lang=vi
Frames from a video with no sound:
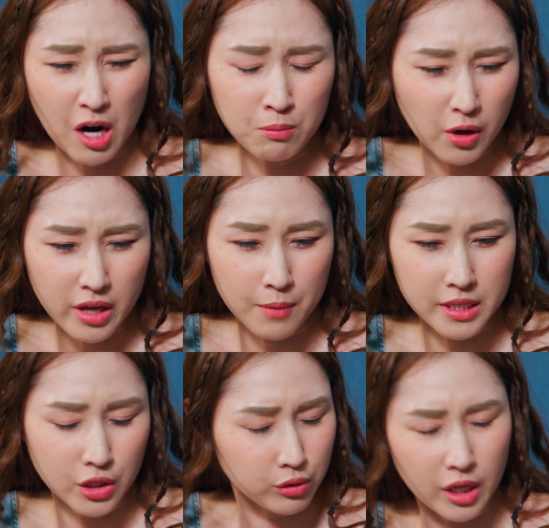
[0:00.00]
không bao giờ mày
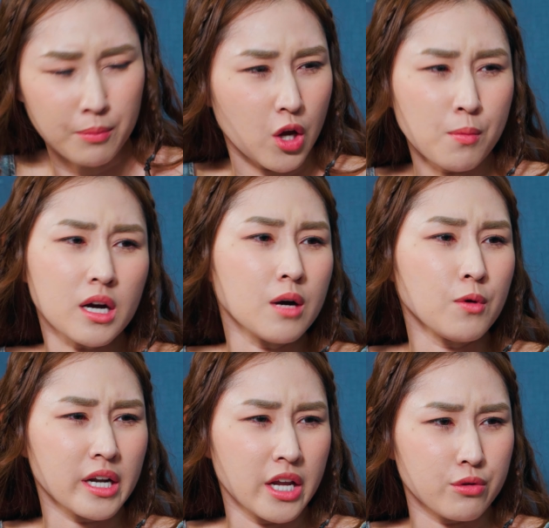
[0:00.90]
chịu tìm hiểu bất cứ
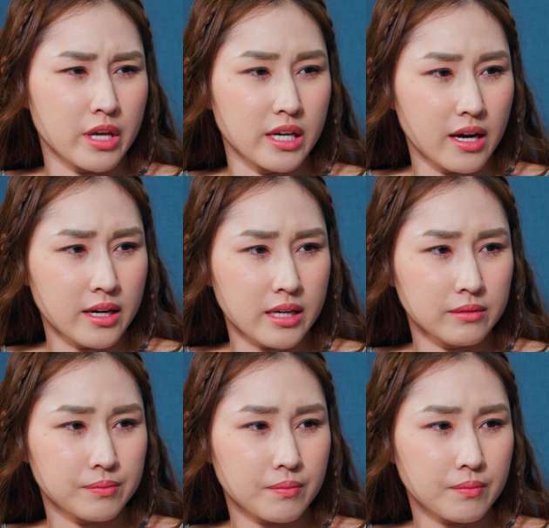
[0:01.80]
một cái điều gì hết á.